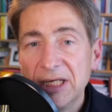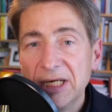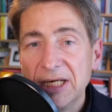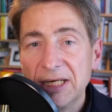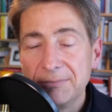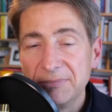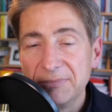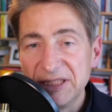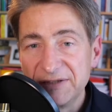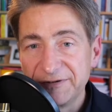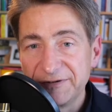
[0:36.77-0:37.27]

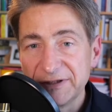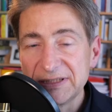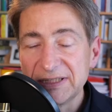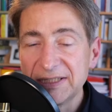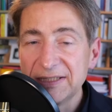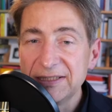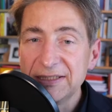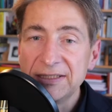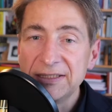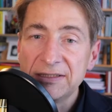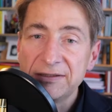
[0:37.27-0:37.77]

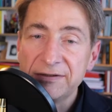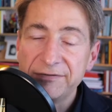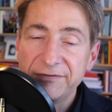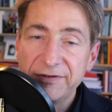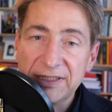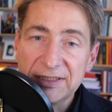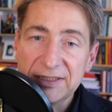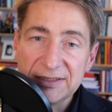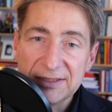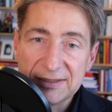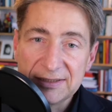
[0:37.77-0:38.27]
Mietverträge
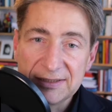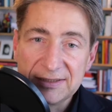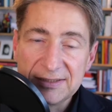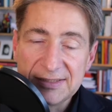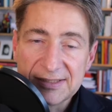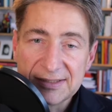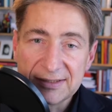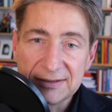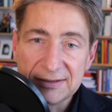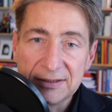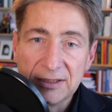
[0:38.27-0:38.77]
während der
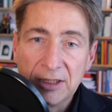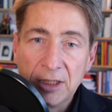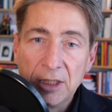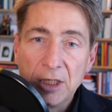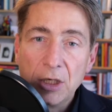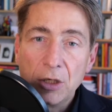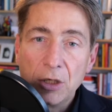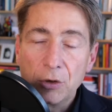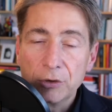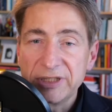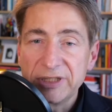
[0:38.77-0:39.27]
Krise
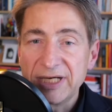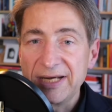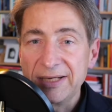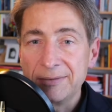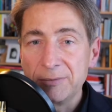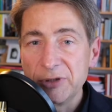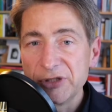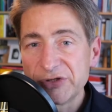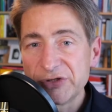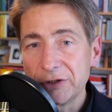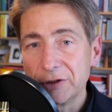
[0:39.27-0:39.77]
oder
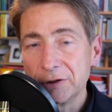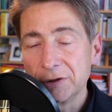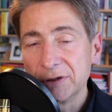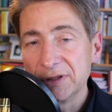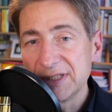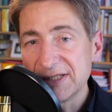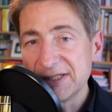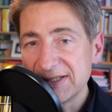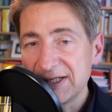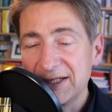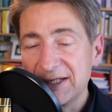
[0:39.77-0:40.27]
Amazon,
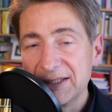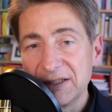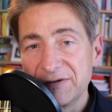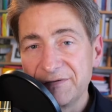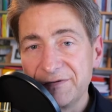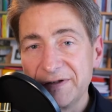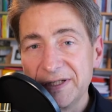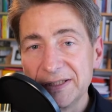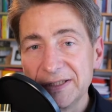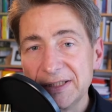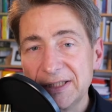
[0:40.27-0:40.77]
das
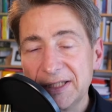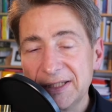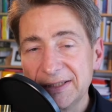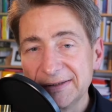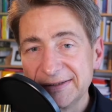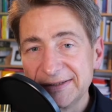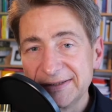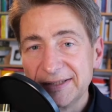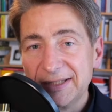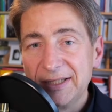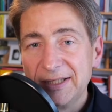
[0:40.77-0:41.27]
angefangen hat,